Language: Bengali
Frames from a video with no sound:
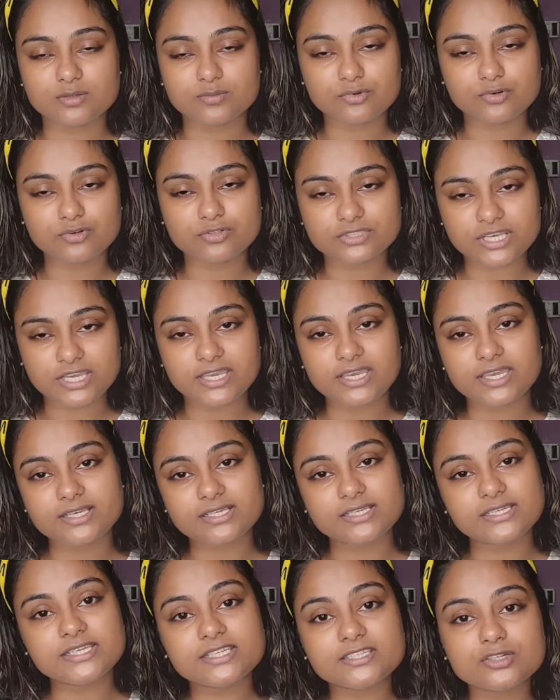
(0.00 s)
মুখটাকে
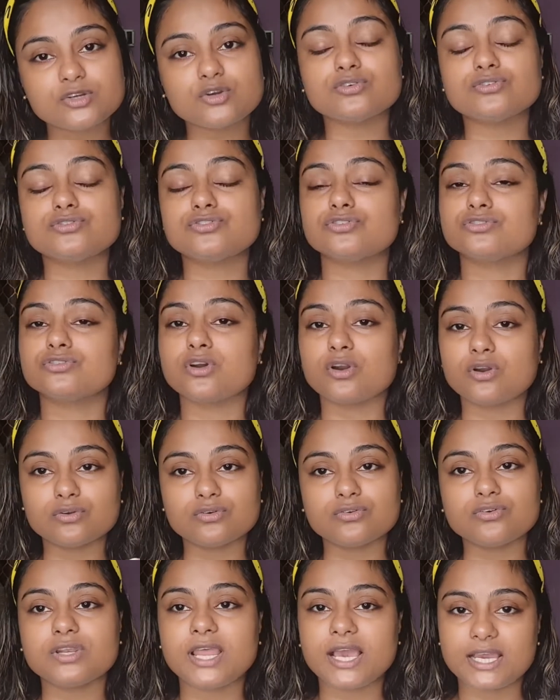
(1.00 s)
ক্লিন করছো
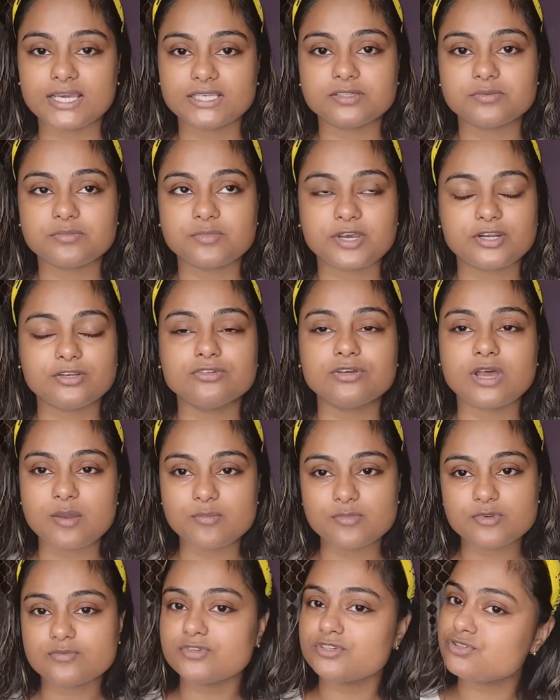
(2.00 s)
তখনও লাগাতে পারো
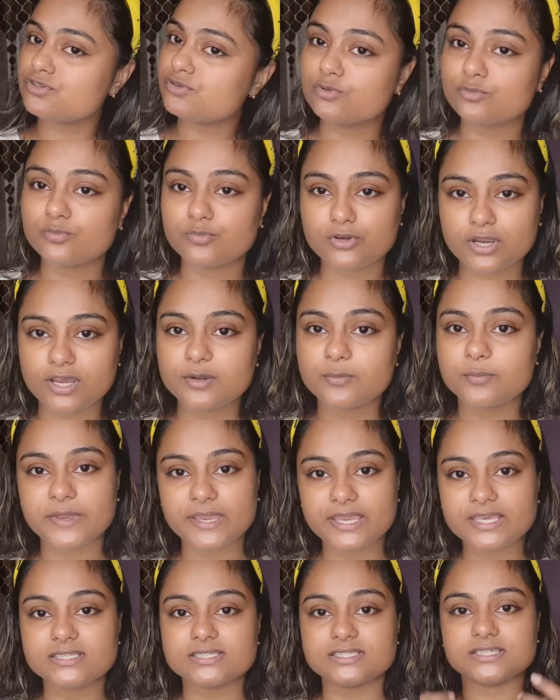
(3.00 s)
আমি ভীষণ উপকার
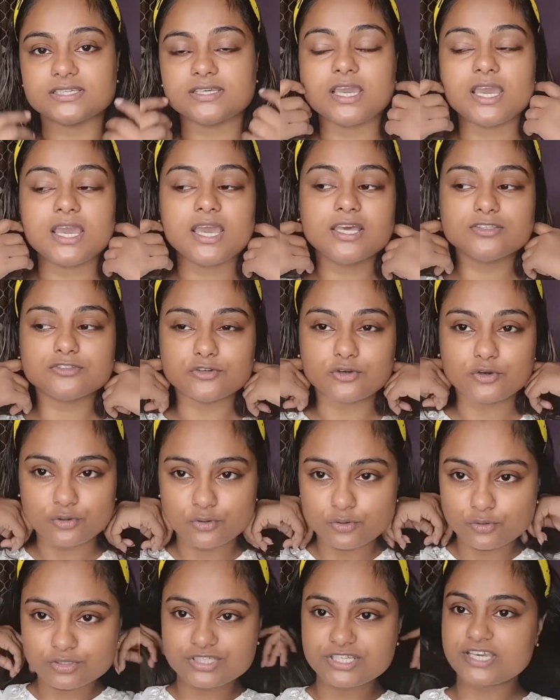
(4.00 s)
পেয়েছি তো
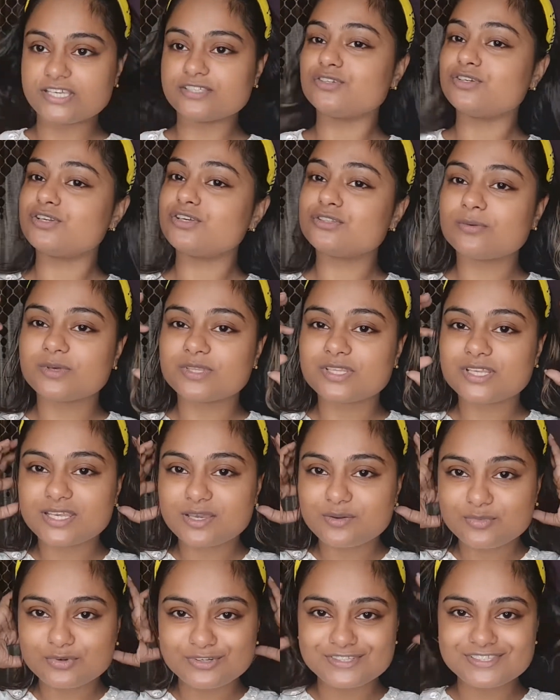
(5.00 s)
সেই জন্যই
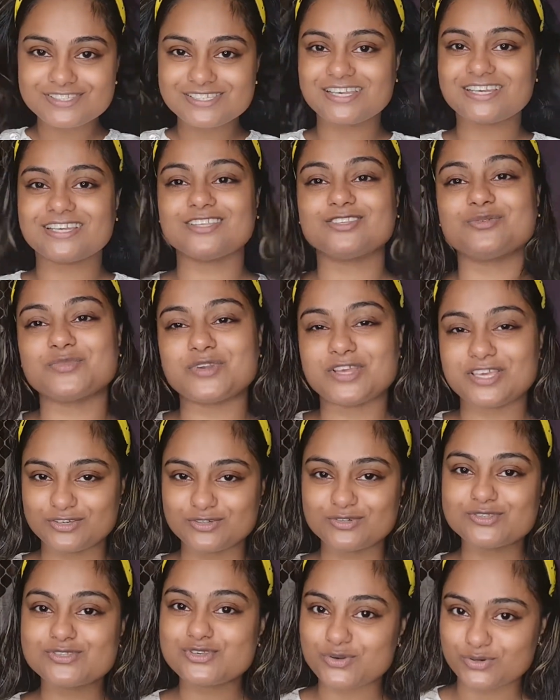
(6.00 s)
তোমাদেরকে বলছি এটা তোমরা
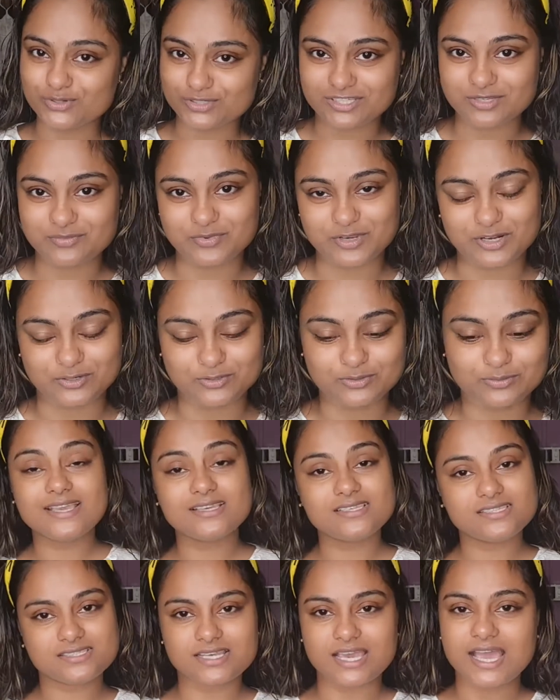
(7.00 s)
ইউজ করতে পারো
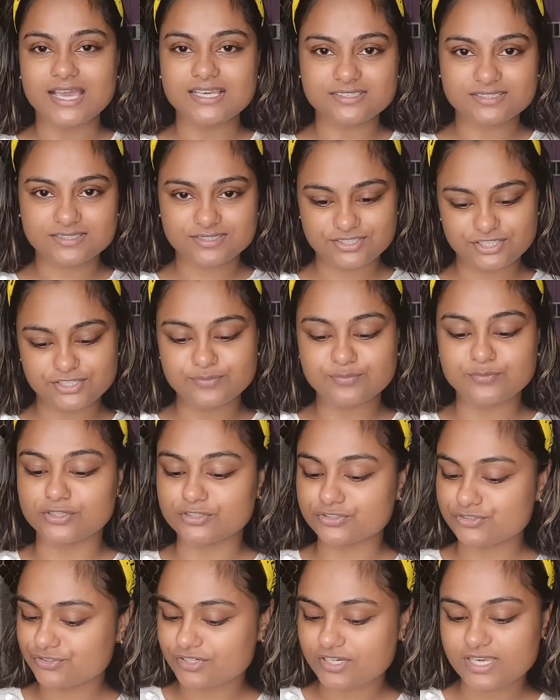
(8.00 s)
নেক্সট আসছি
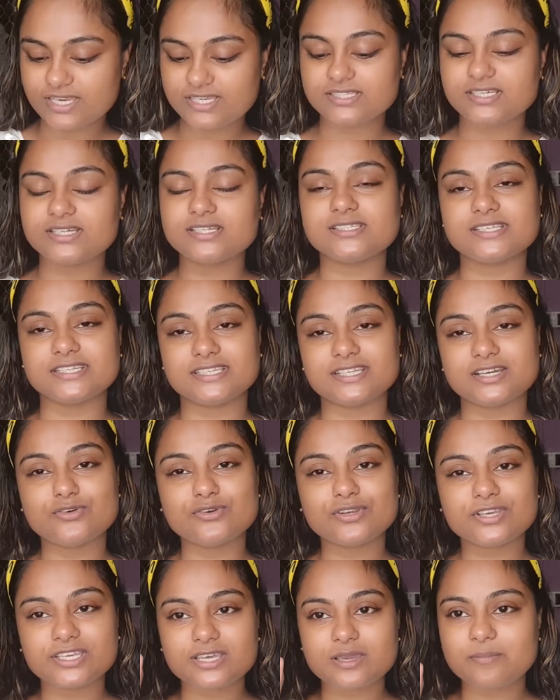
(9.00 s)
ময়শ্চারাইজার যেটাও
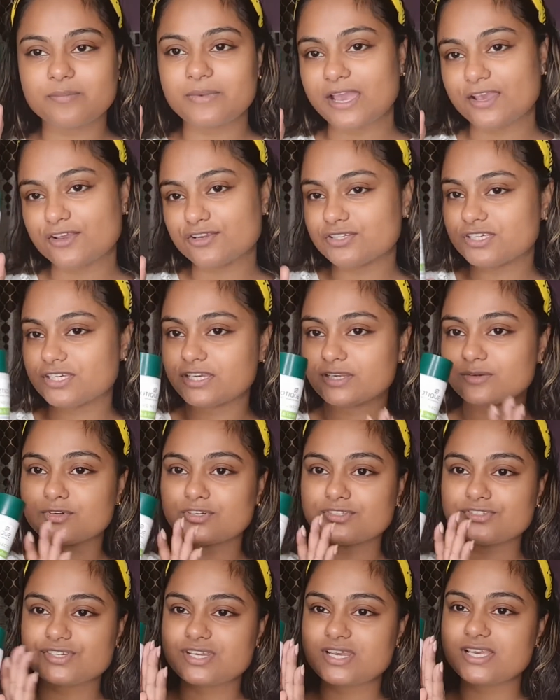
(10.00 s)
কিনা বায়োটিকের
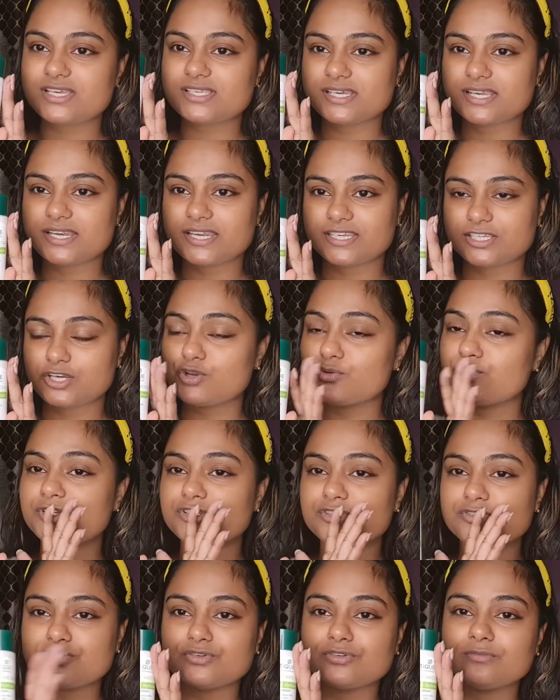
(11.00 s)
ময়শ্চারাইজার এটাও
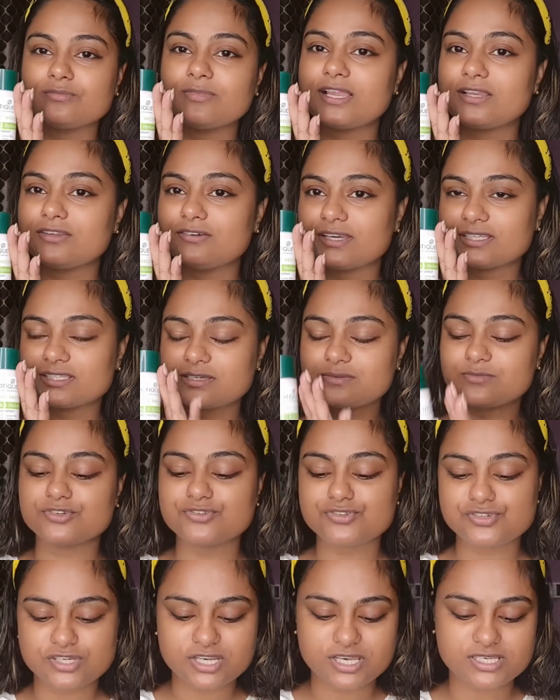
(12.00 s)
ভীষণ ভালো একটা
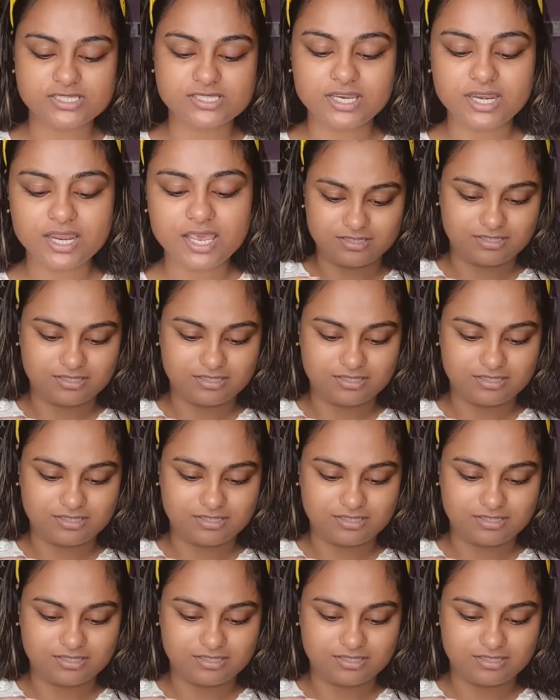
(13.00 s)
ময়শ্চারাইজার